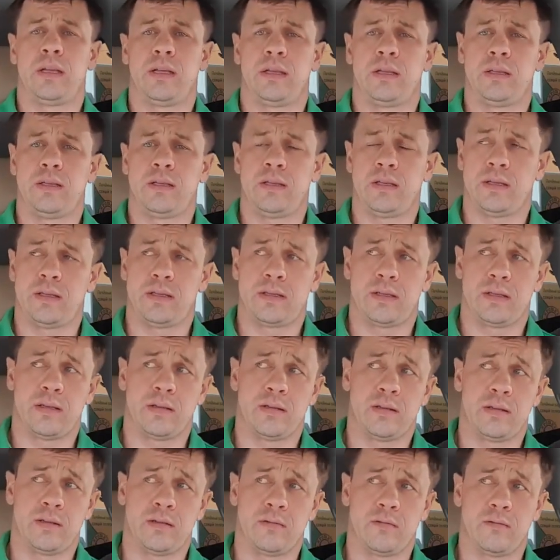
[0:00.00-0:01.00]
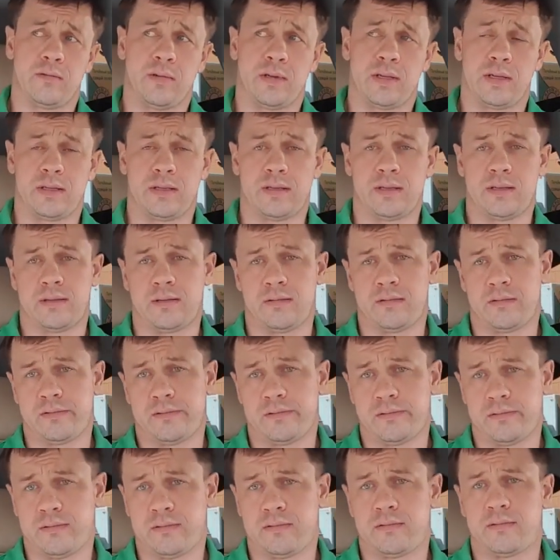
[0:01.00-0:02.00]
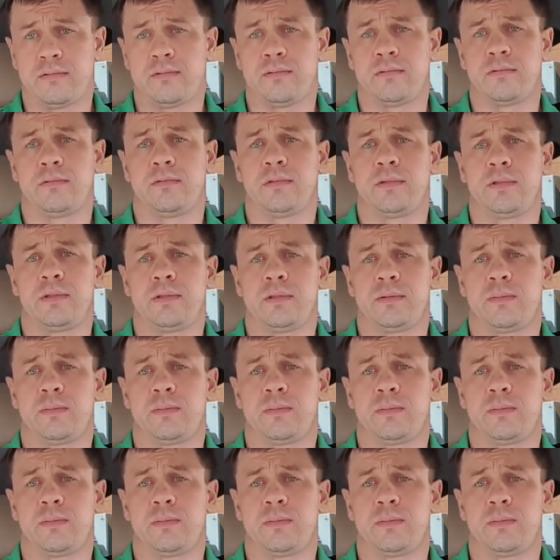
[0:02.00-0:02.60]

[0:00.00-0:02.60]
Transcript: есть у вас э,